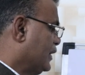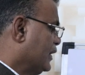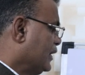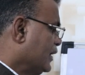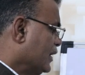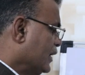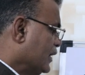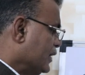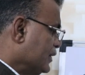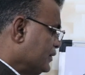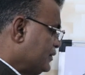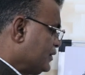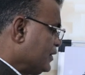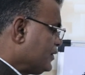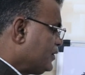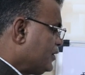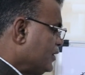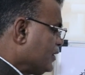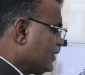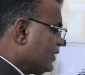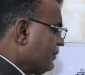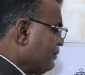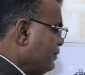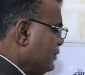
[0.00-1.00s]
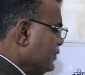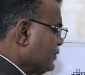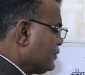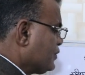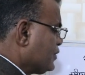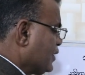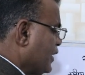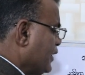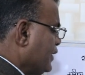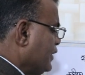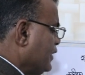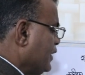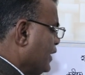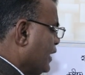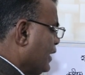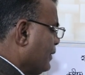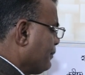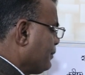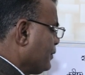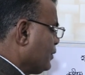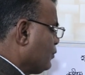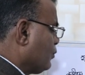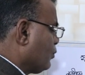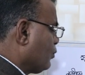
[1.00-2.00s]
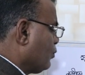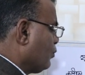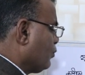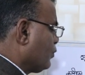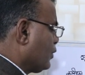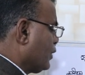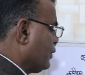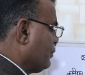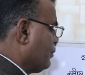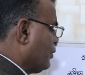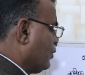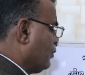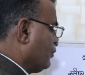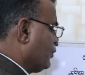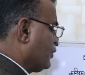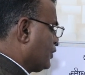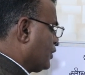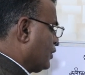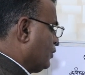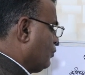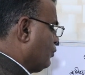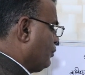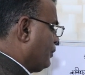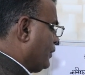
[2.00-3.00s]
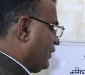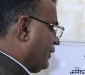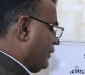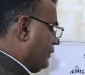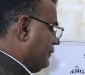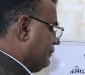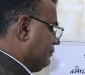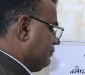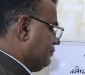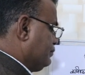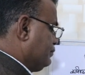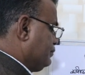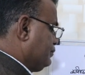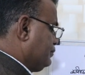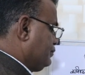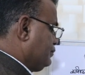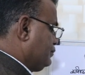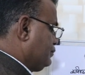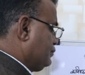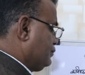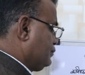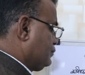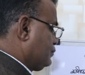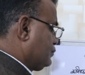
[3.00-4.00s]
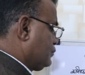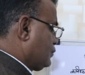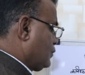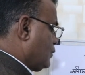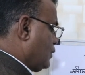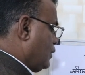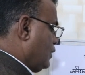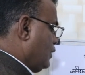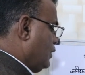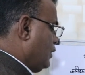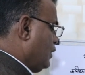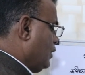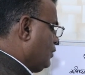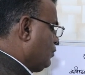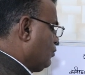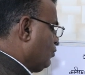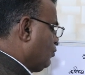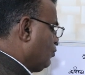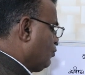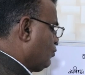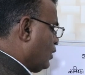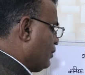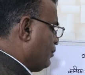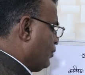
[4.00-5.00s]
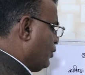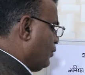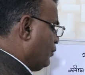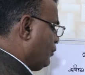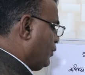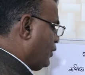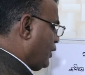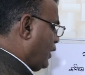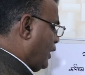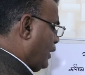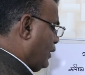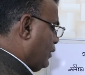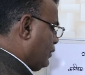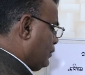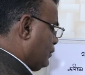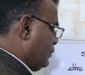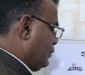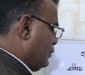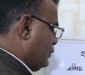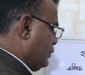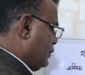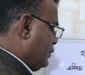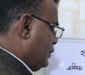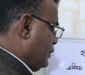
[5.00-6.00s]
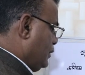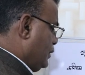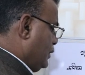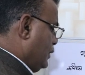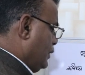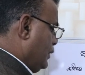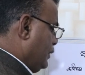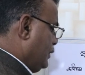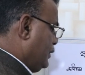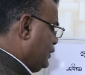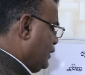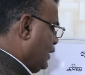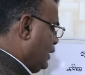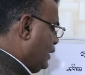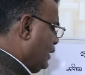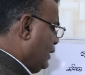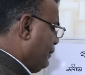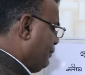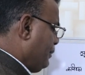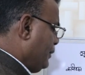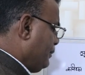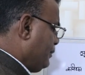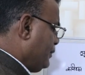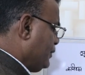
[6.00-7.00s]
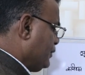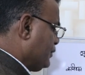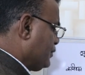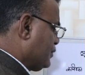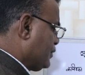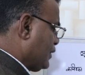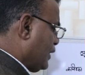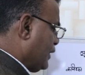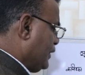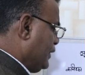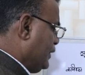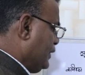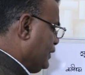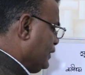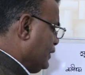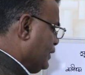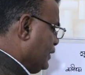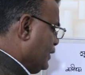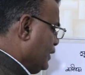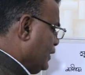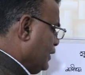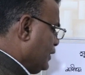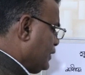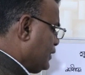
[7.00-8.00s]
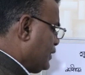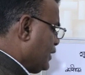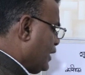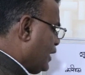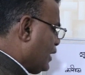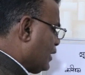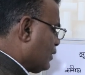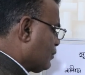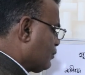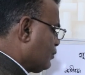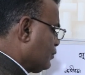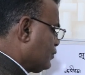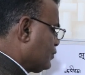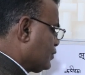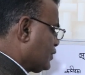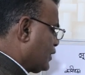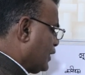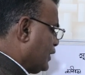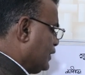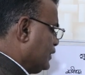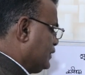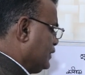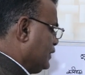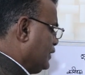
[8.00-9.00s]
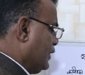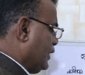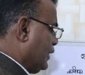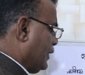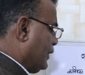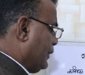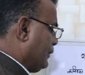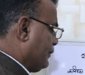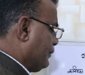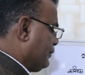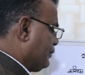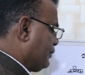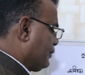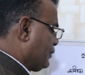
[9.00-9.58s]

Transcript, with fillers: हैं जैसे कि फिर साइन यहां पे गुरु के माउंट के ऊपर ये गुरु का माउंट है यहां पे फिर साइन क्या कुछ कहती है